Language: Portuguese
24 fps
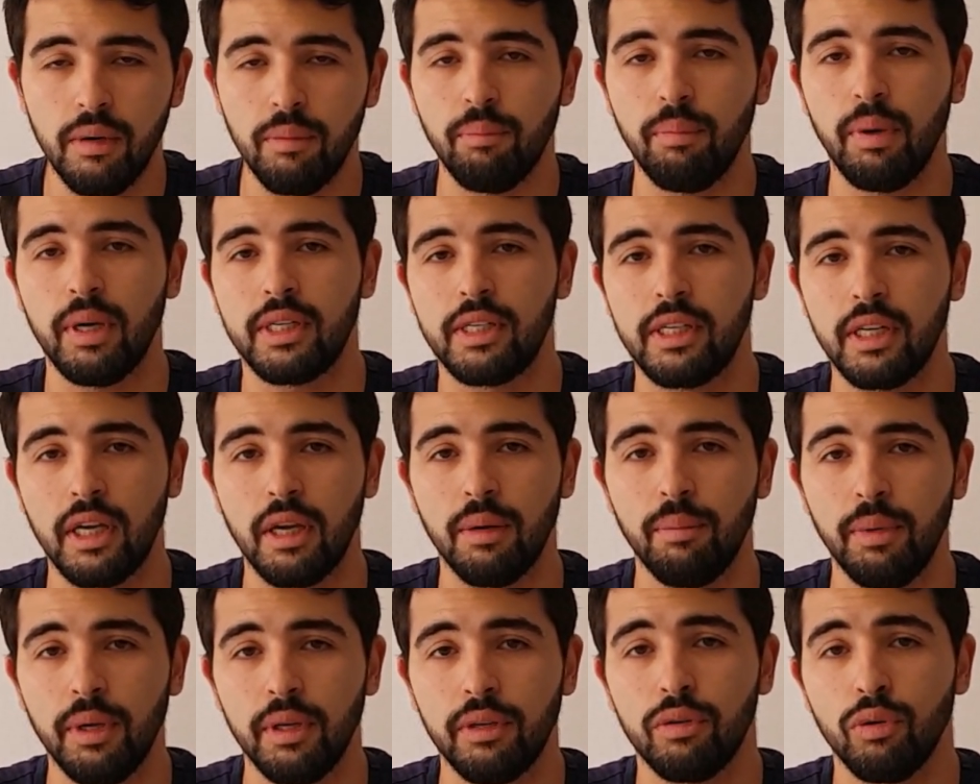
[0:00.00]

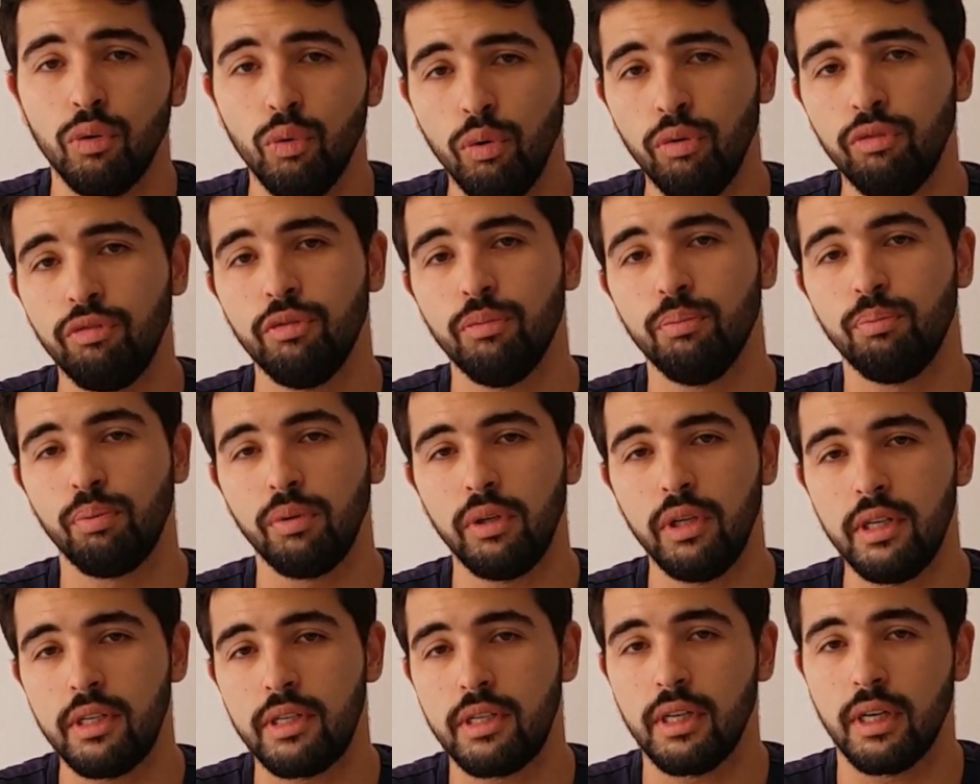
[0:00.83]
Basicamente, houve um
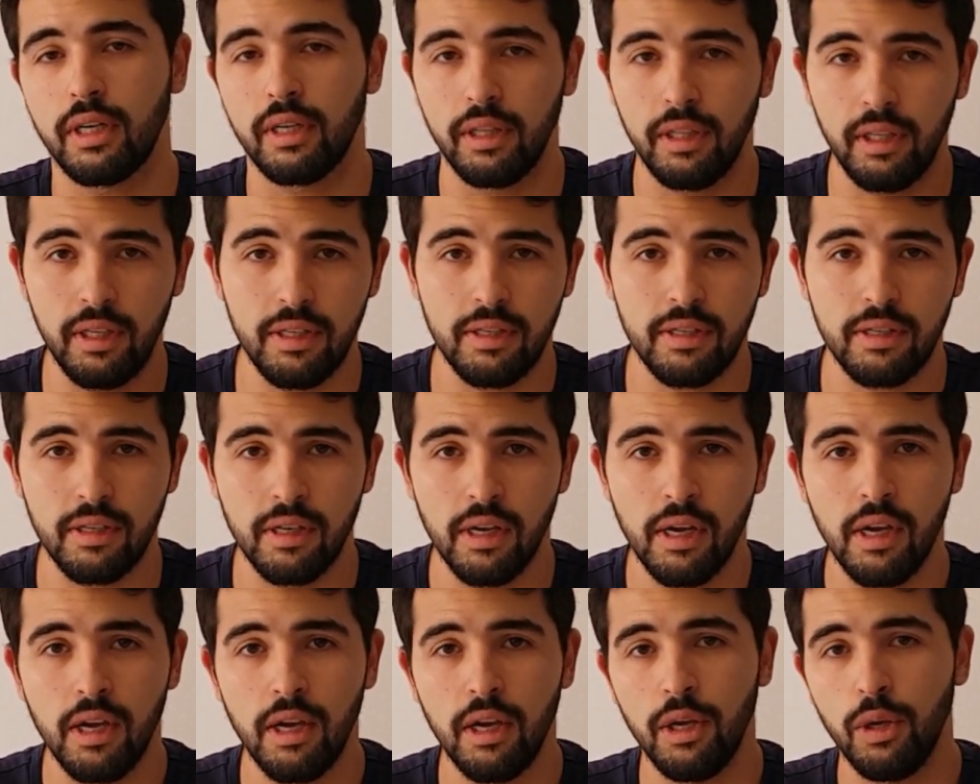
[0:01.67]
polícia que disse:
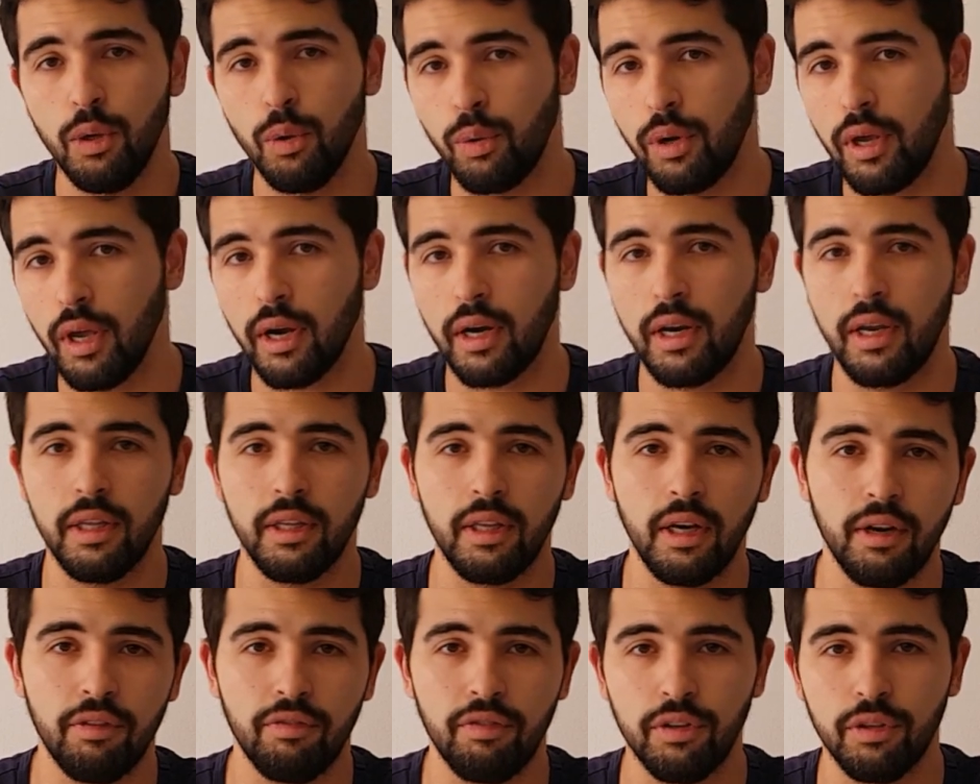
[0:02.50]
Eu quero que
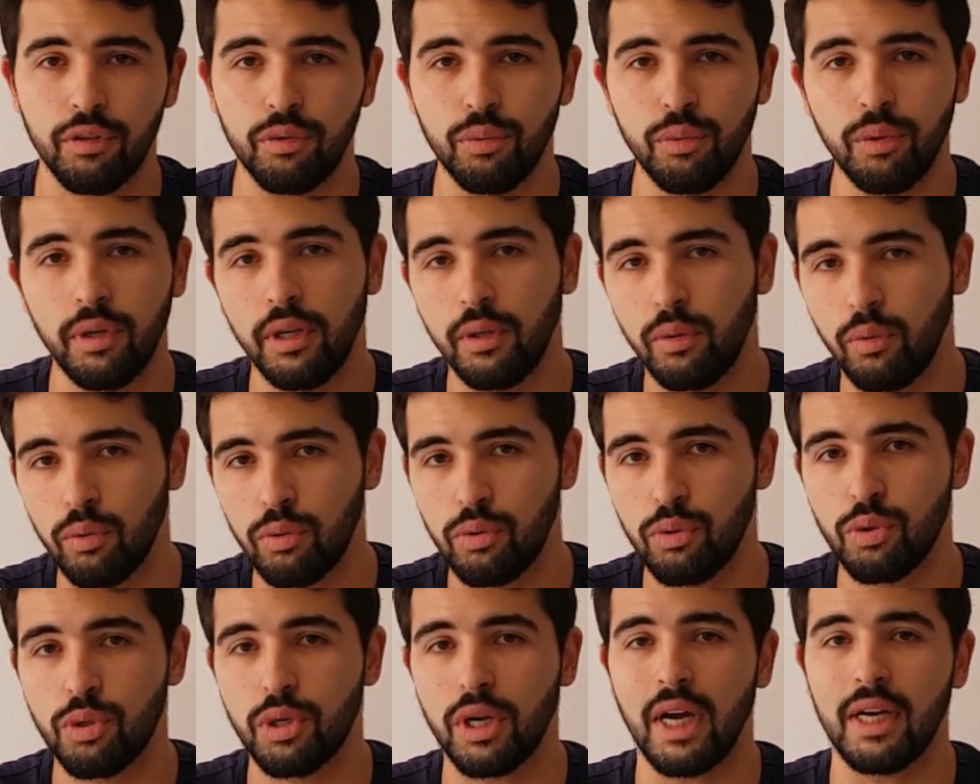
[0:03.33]
André Ventura e
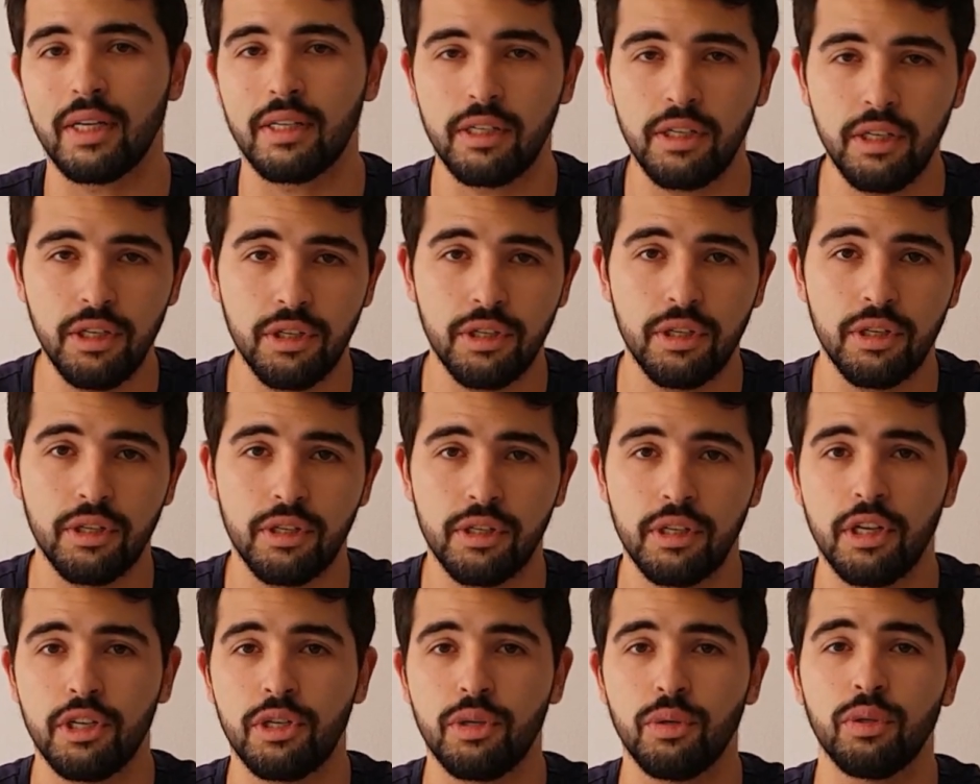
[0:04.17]
todos os racistas
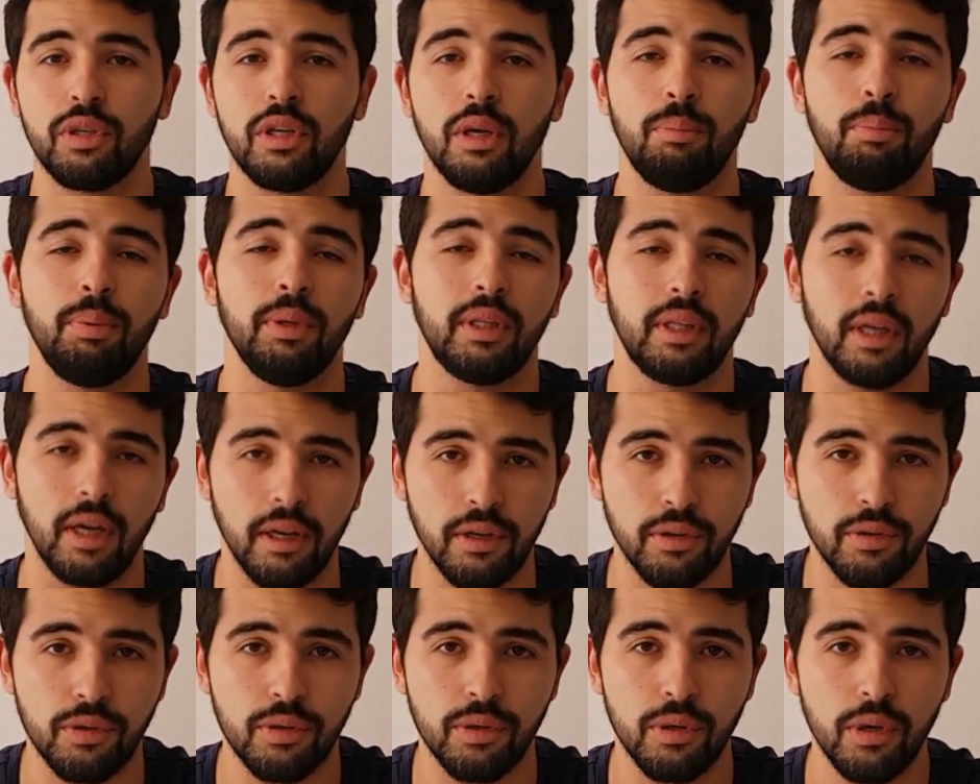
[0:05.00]
sejam
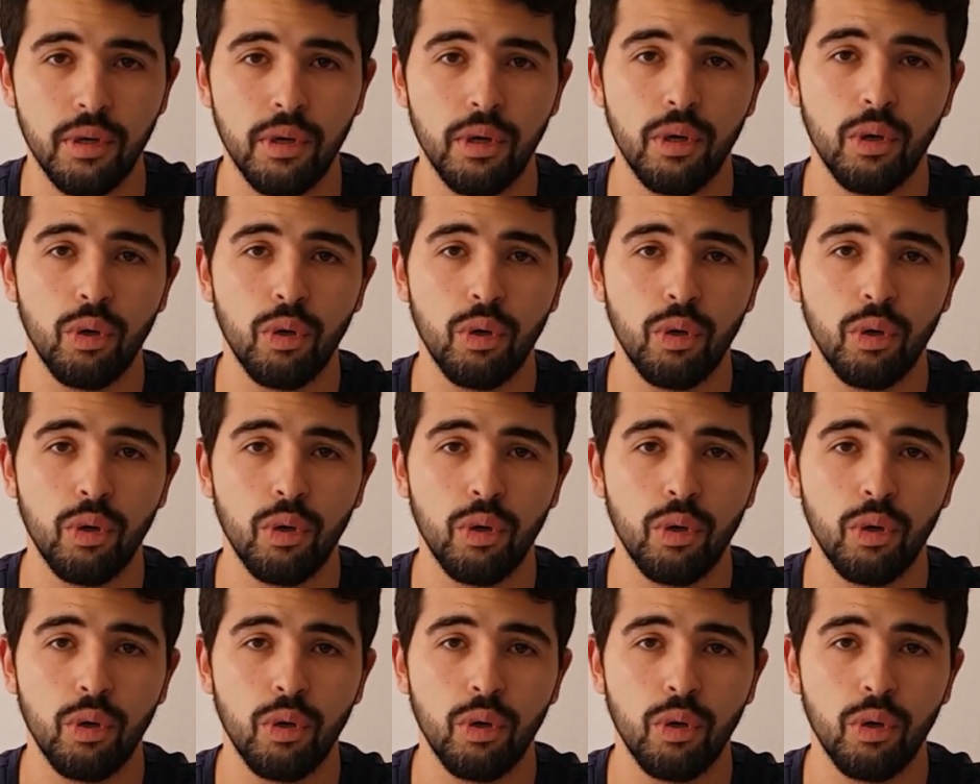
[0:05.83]
decapitados.